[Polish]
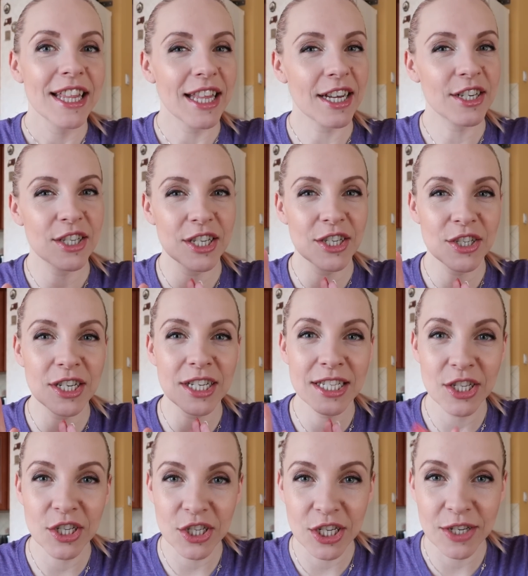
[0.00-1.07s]
Także jeżeli
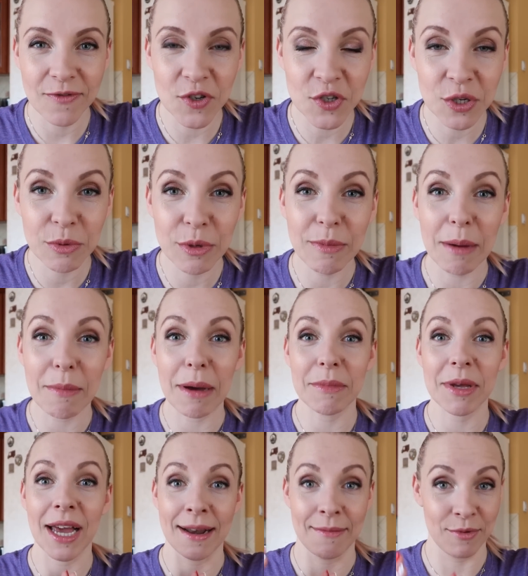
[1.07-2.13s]
jesteście świeżymi
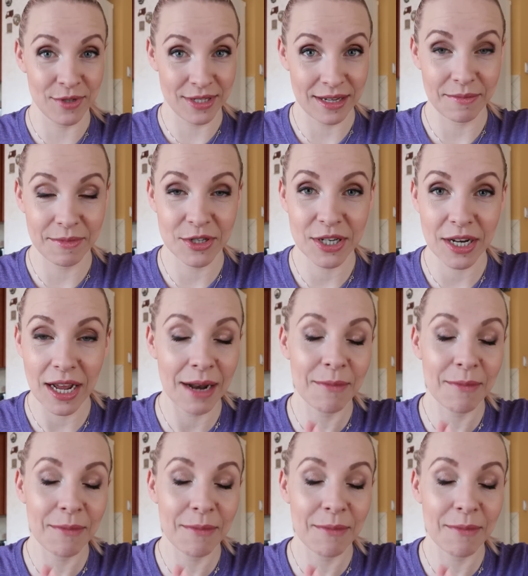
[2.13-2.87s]
mamami albo zamierze,